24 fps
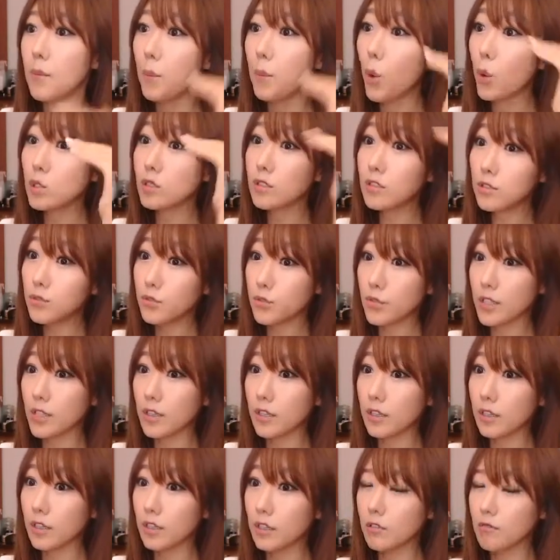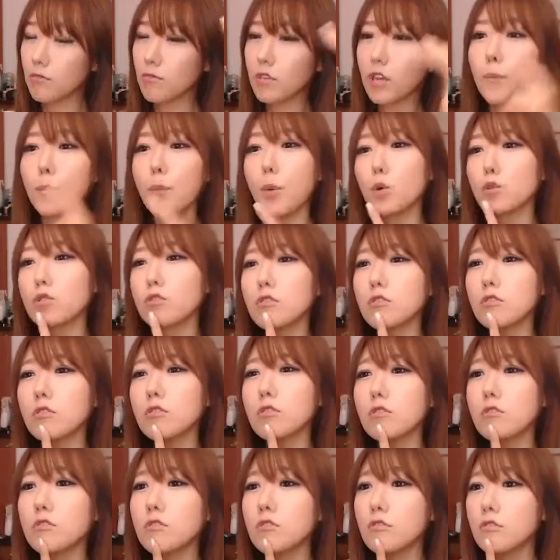보스 위, 그니까 러
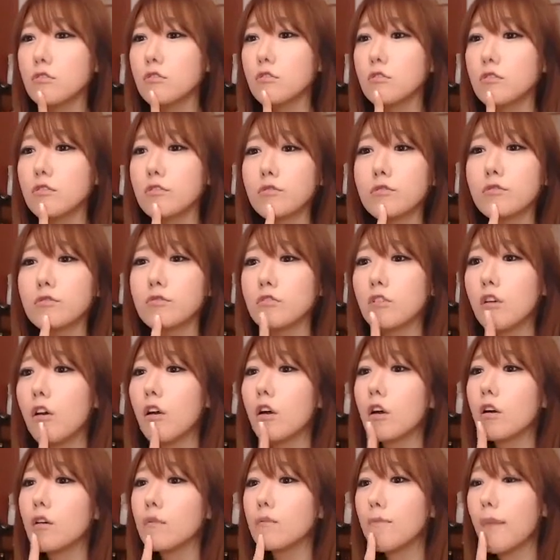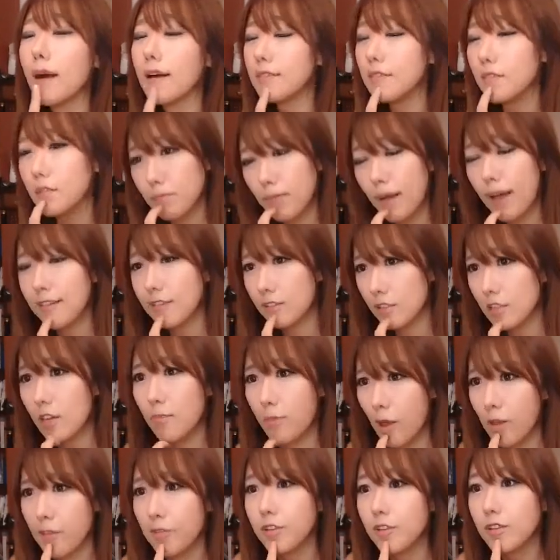보스는 만,
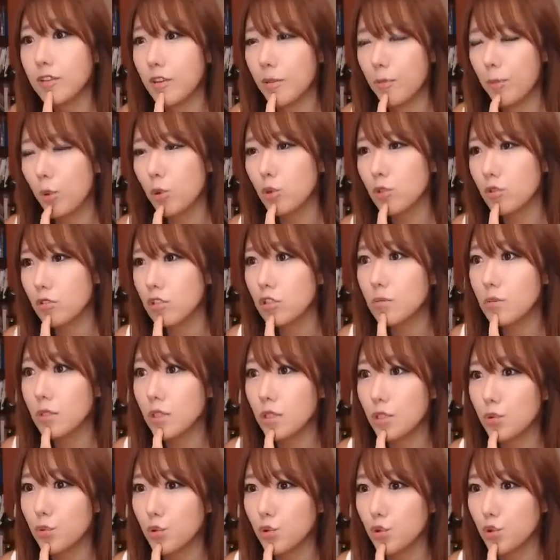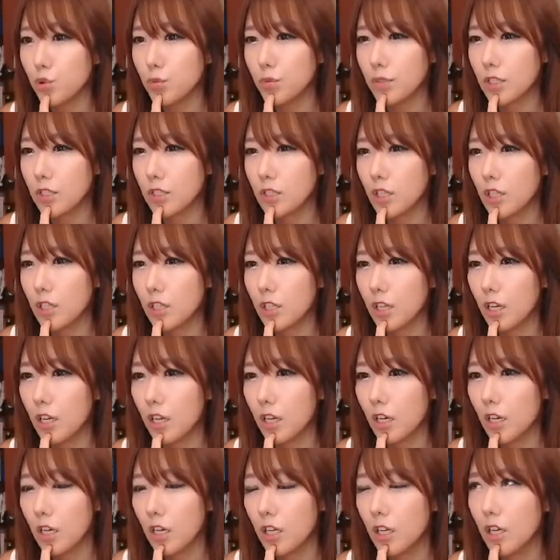맞아맞는데 보스 말고 좀
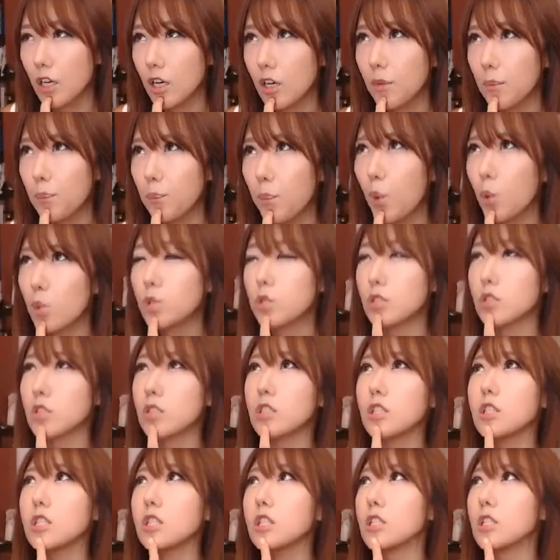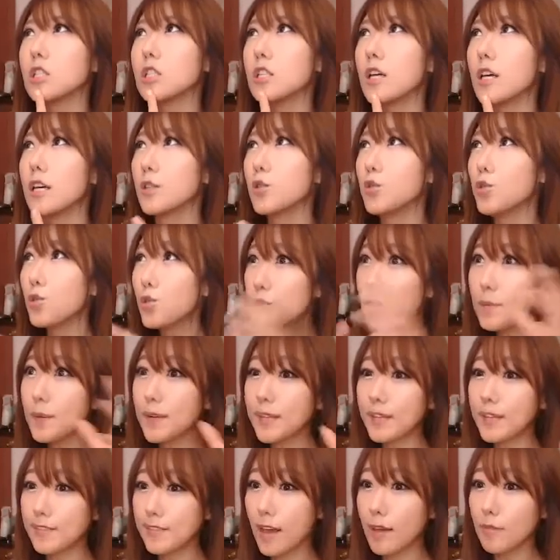있잖아. 보스는
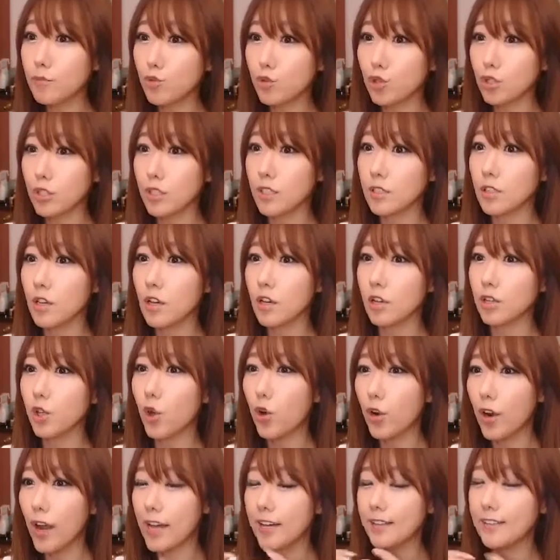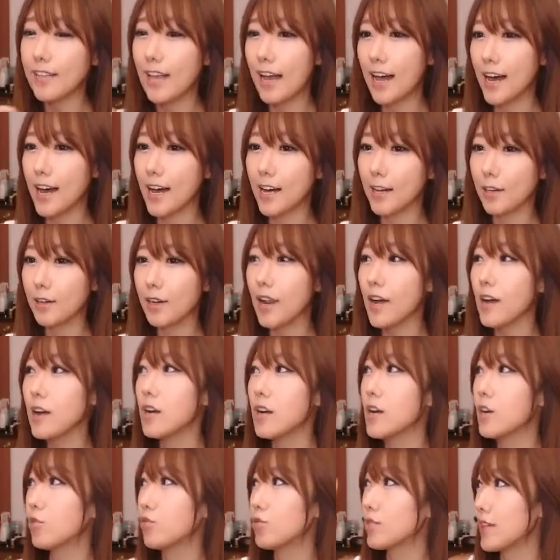조그만한 사무실에서 너랑 나랑
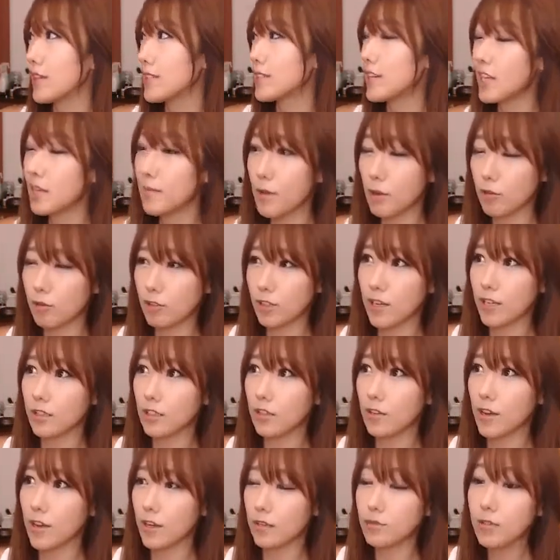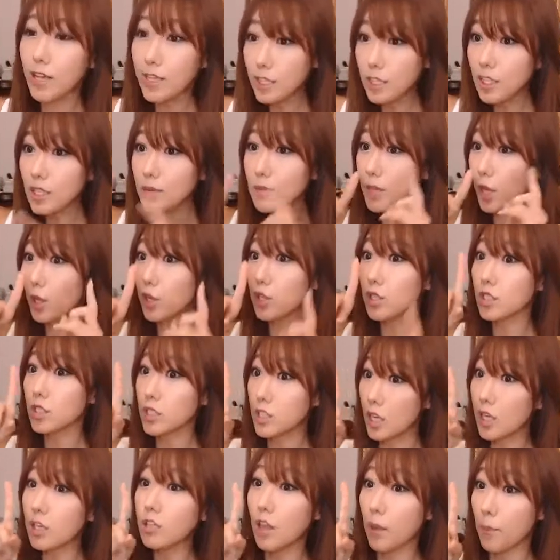우리 사장님하고 일하는 거야. 그럼 사장님이
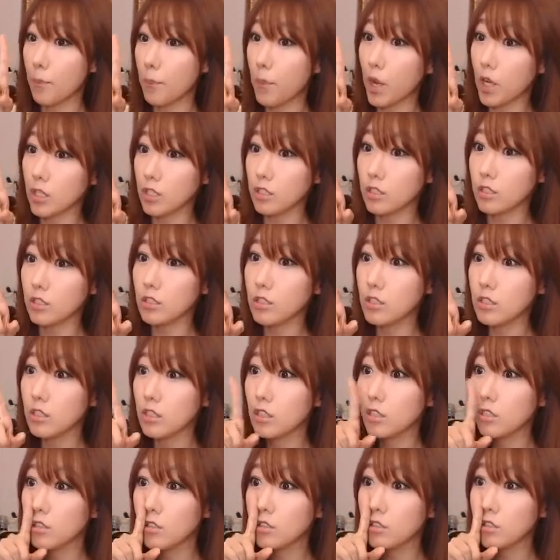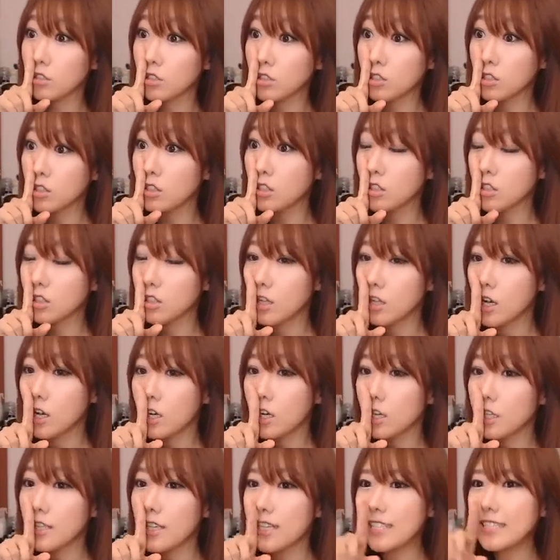당연히 제일 대빵이지. 그치?
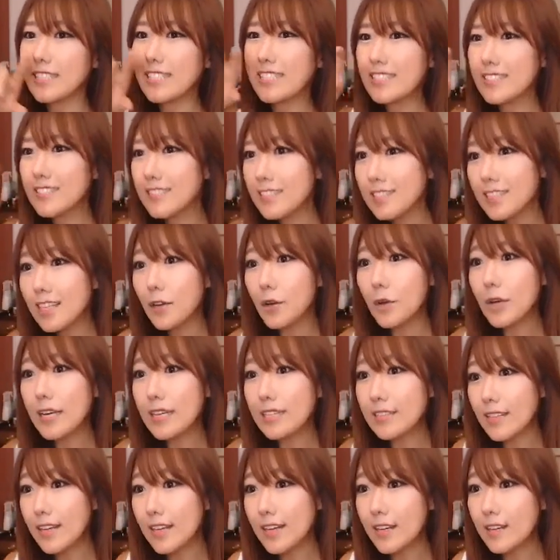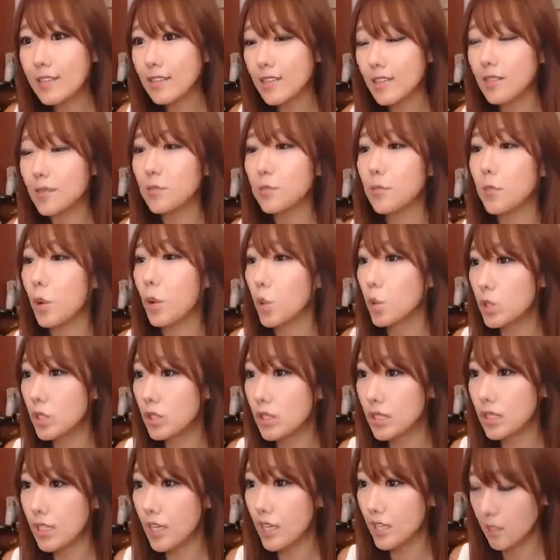근데 진짜 회사에서는
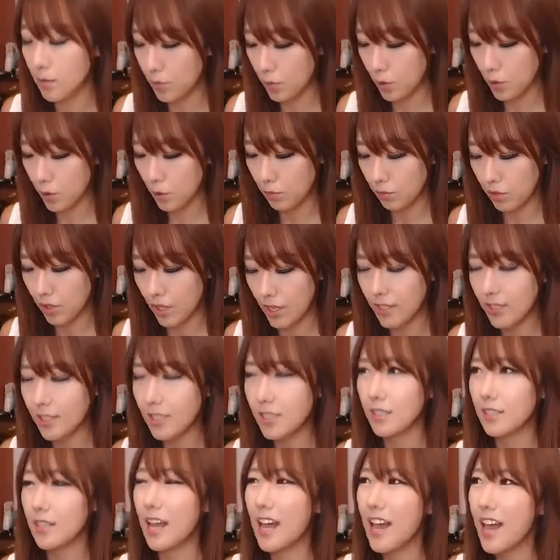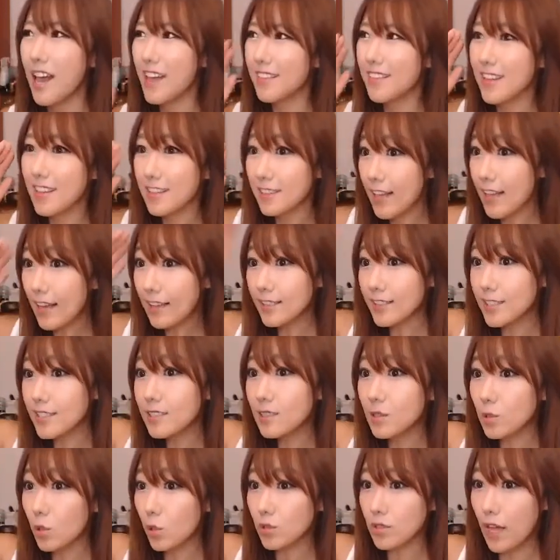보스라는 표현보다는 내 사,
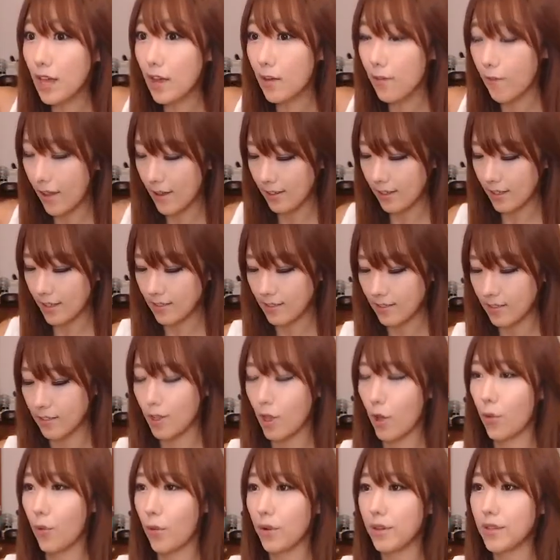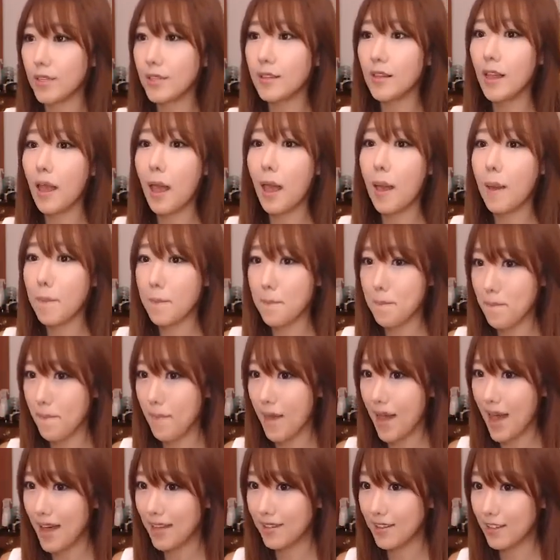직속 상관 같은 경우는
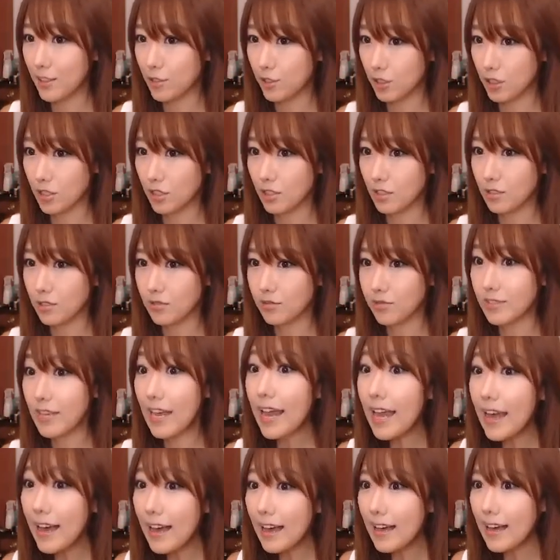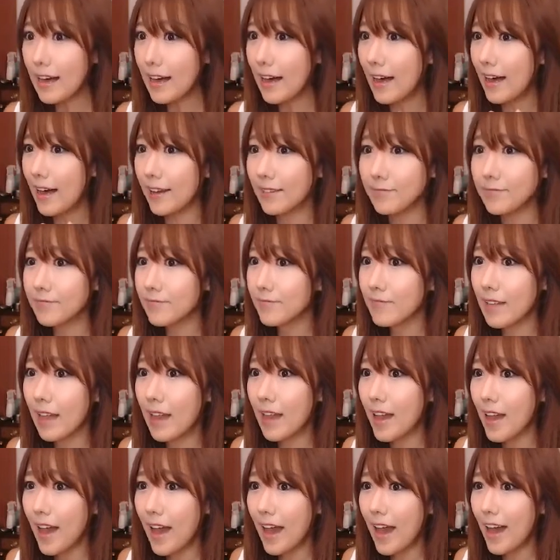manager. Yeah.
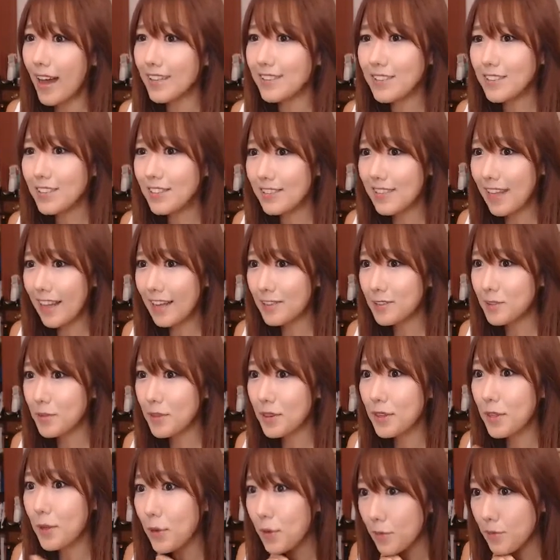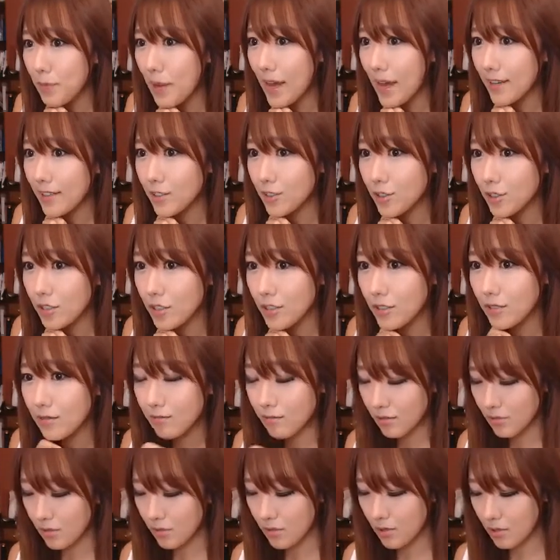How's a r things with your manager?
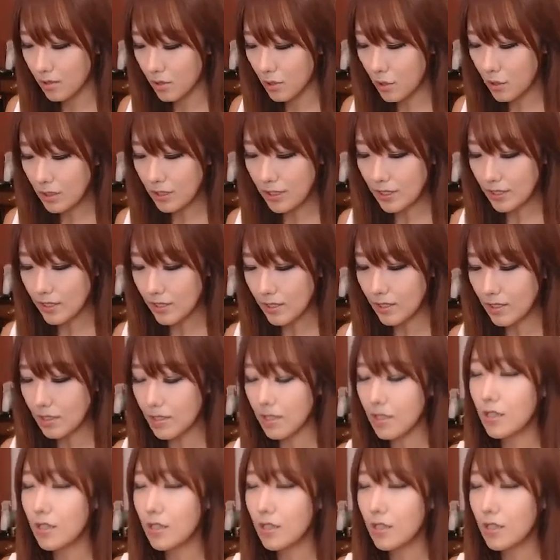또는